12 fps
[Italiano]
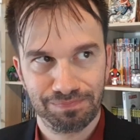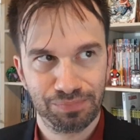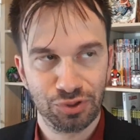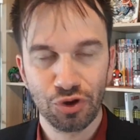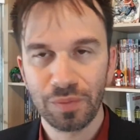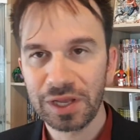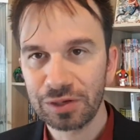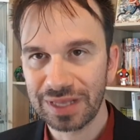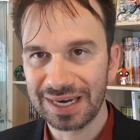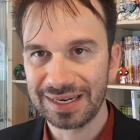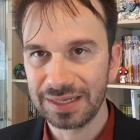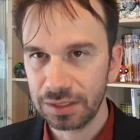più o meno
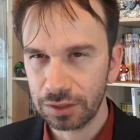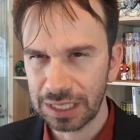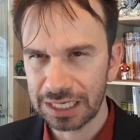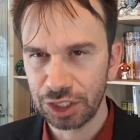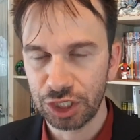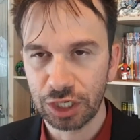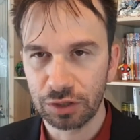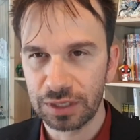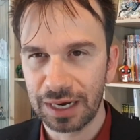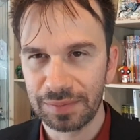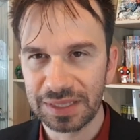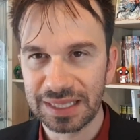dall'inizio del ciclo
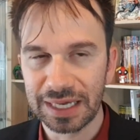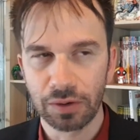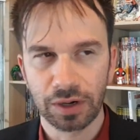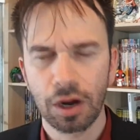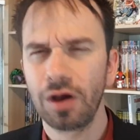della meteora.